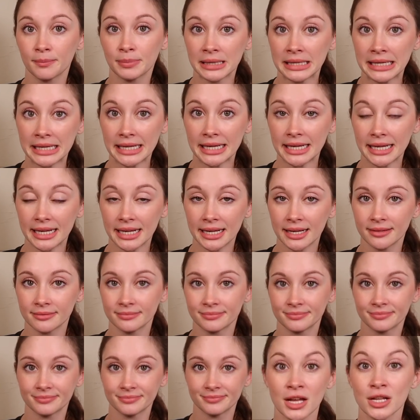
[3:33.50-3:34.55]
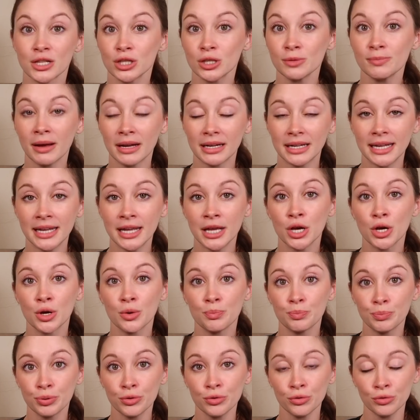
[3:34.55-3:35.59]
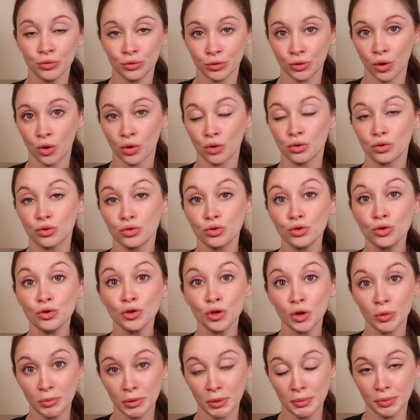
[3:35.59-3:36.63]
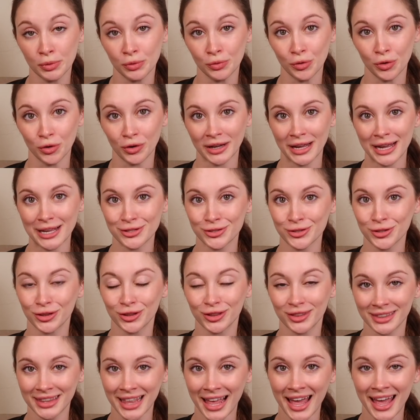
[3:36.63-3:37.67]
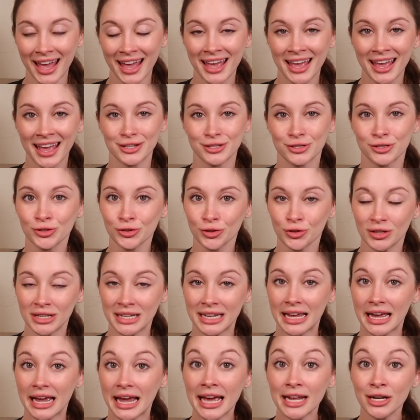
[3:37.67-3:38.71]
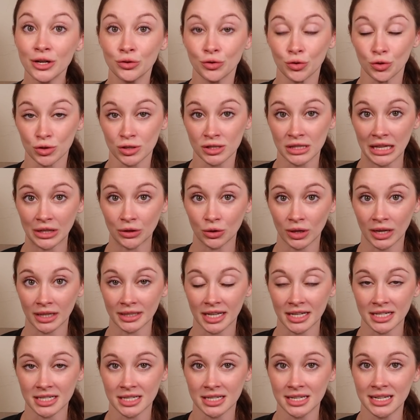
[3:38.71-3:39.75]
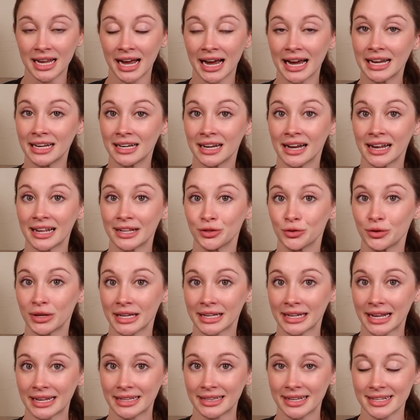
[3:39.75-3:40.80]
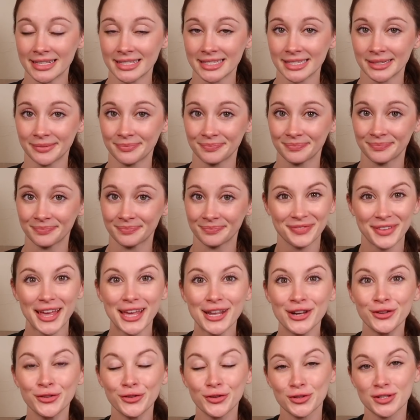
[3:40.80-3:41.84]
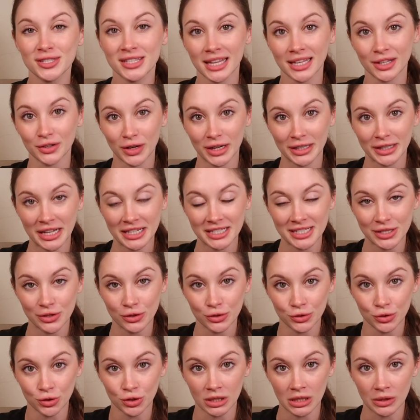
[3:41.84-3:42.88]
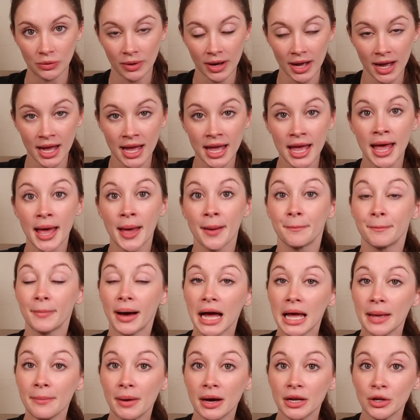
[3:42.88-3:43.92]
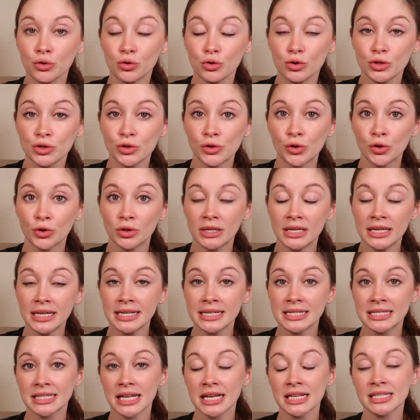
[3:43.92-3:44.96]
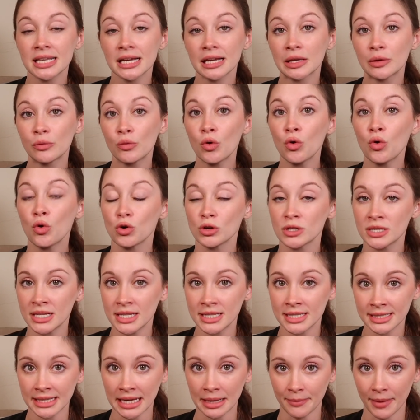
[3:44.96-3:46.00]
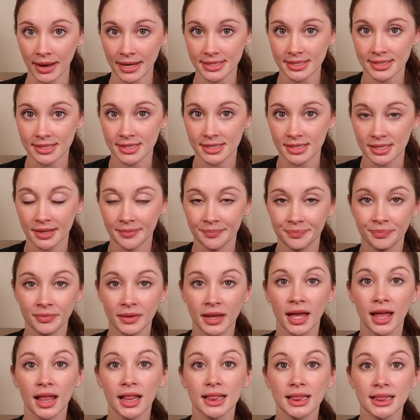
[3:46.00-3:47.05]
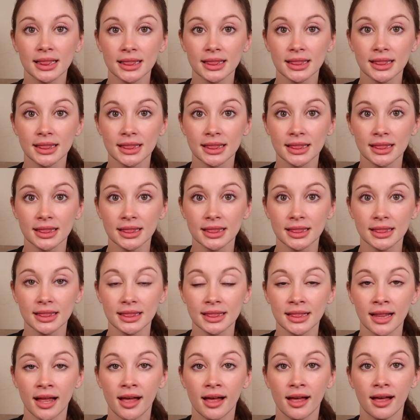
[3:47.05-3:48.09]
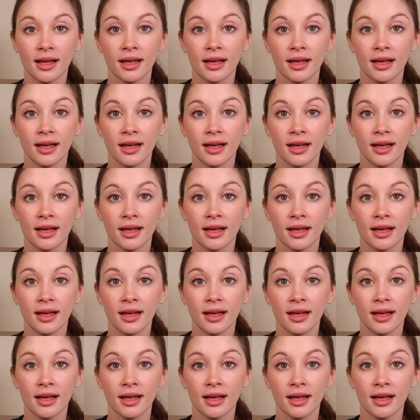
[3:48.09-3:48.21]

plea つまり、プのうの部分を削って、すぐに L の下の形に入らないといけないんです。L の下の形をするには、前歯の後ろに舌先を押し付けます。おー、